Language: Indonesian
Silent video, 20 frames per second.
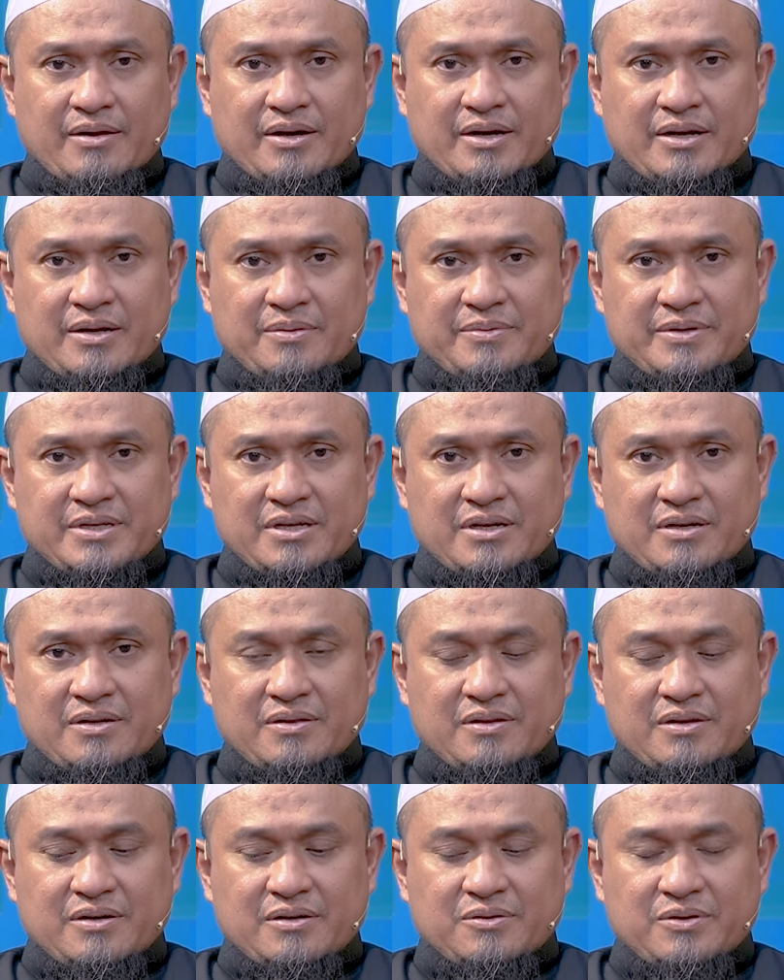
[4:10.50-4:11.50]
Karena Nabi
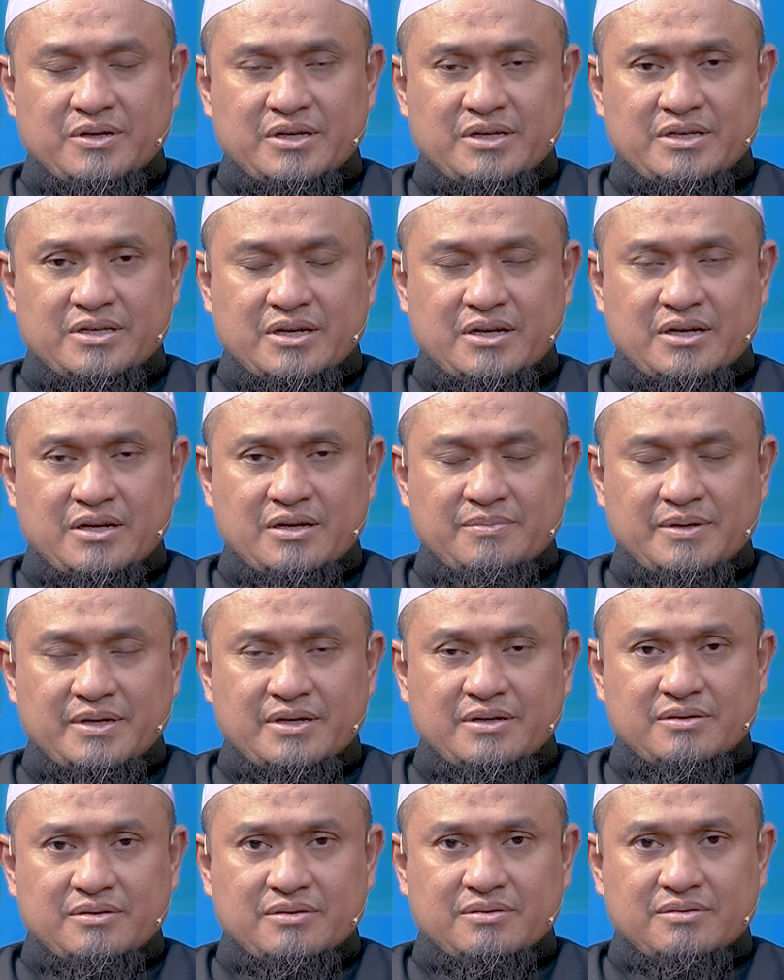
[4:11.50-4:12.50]
Shallallahu Alaihi Wasallam
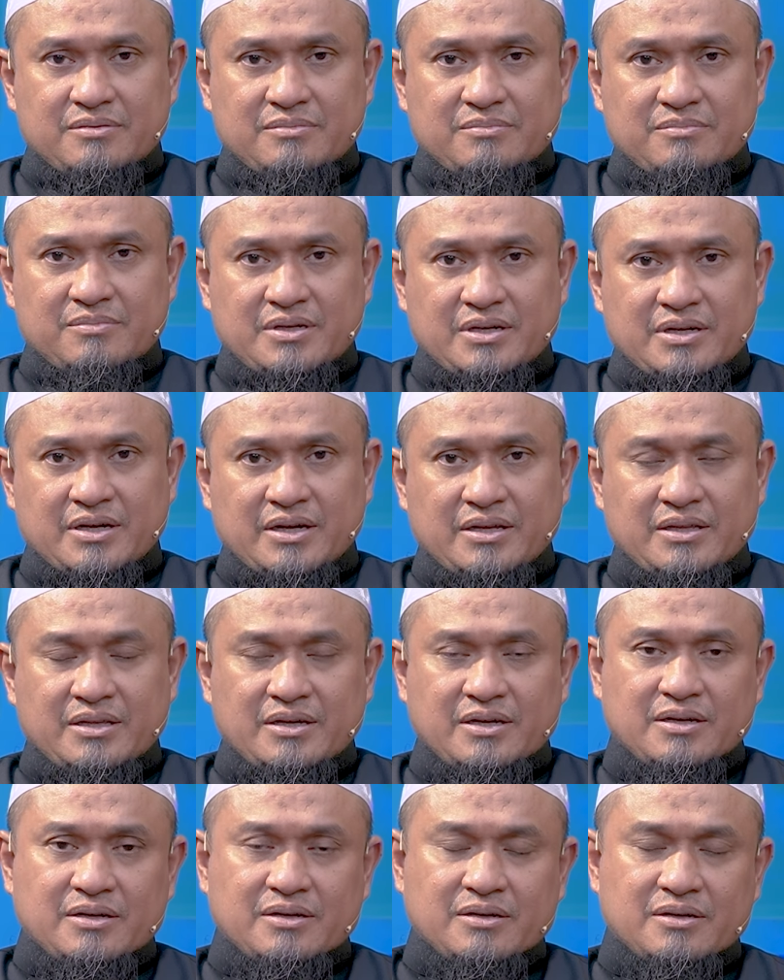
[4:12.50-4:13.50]

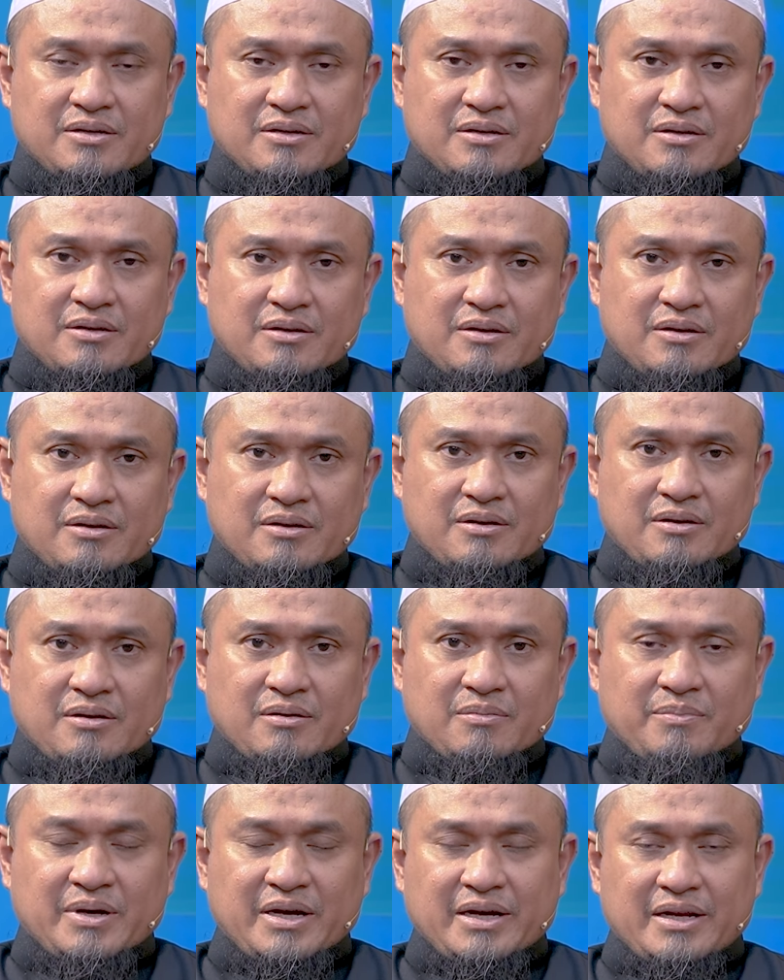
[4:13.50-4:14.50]
berkata
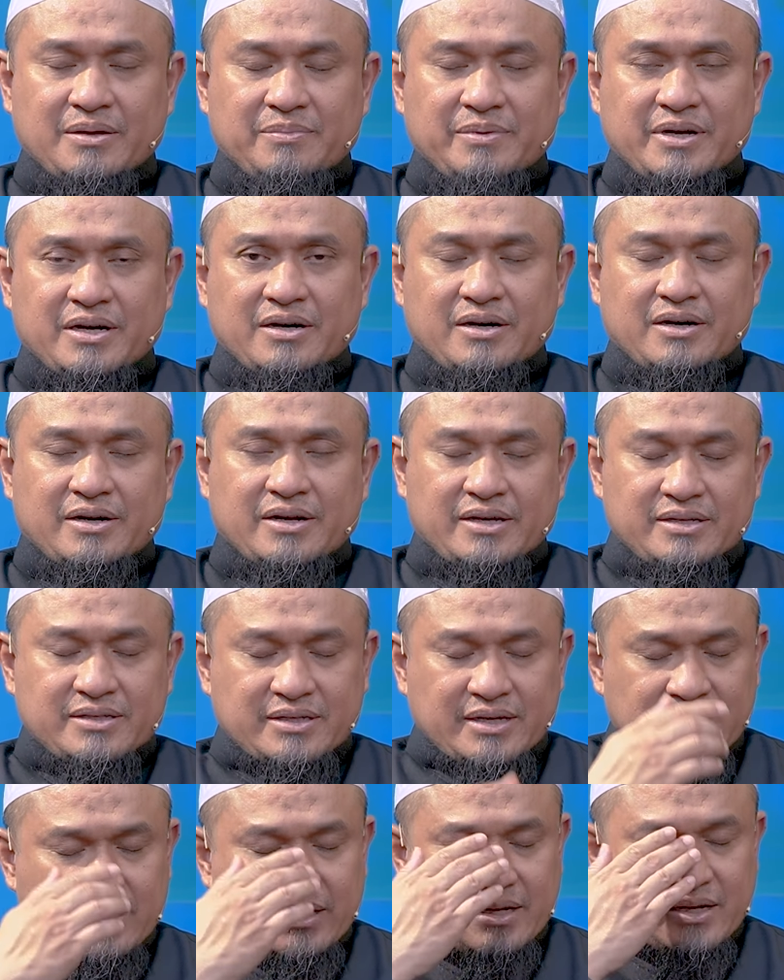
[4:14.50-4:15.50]
ma Nabi Qari
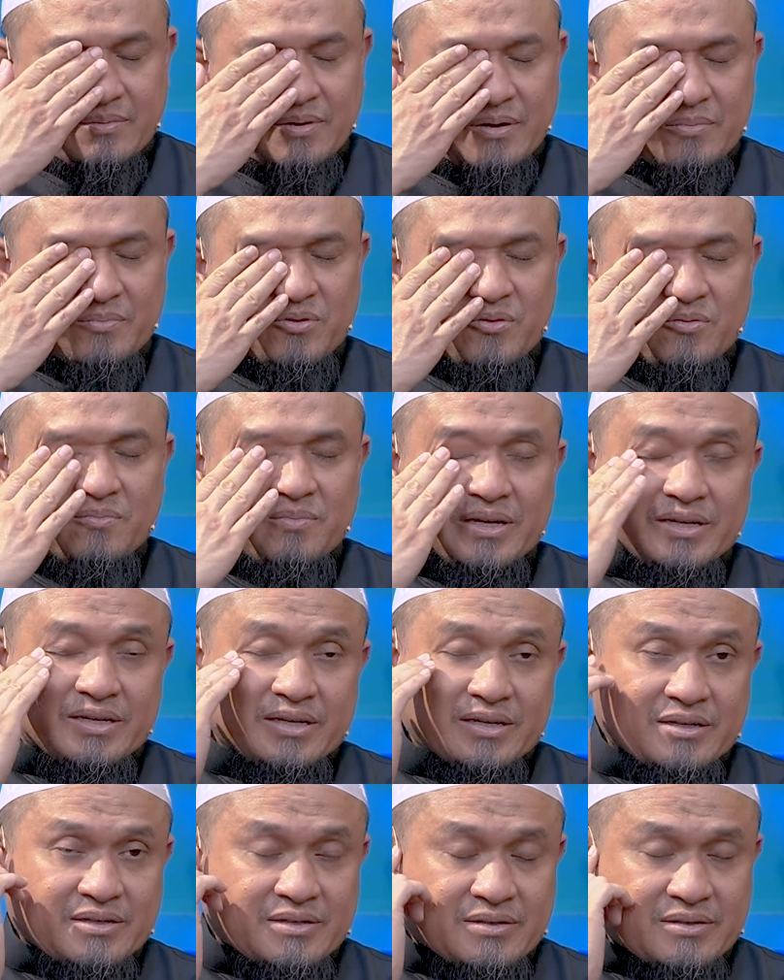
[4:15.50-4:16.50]
saya tidak mampu
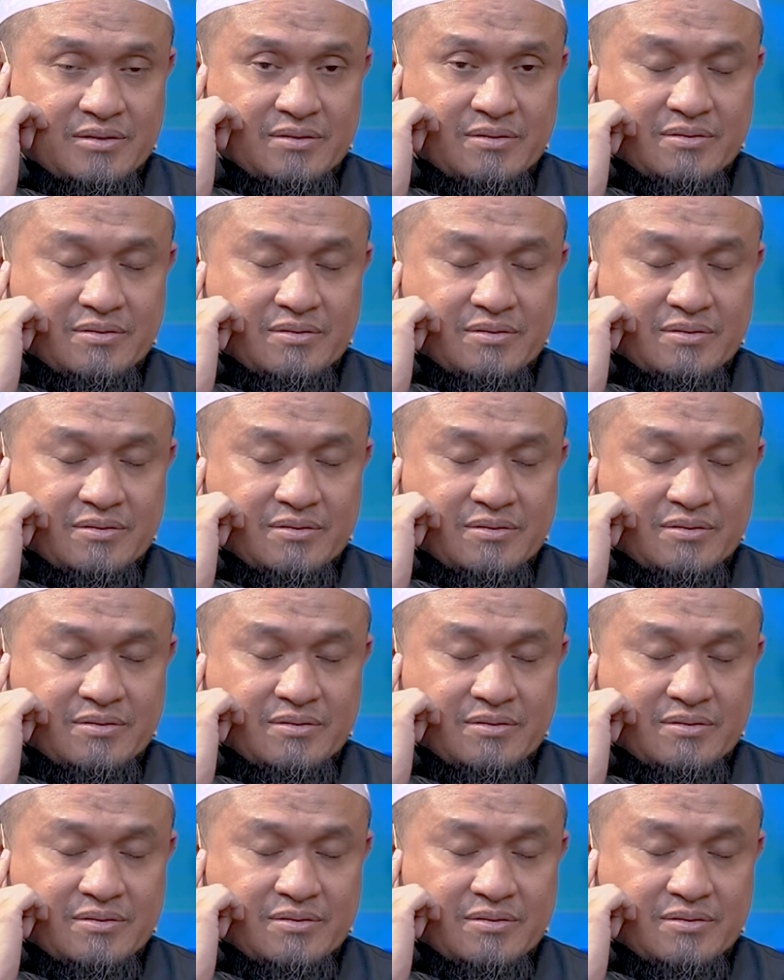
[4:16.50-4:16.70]
membaca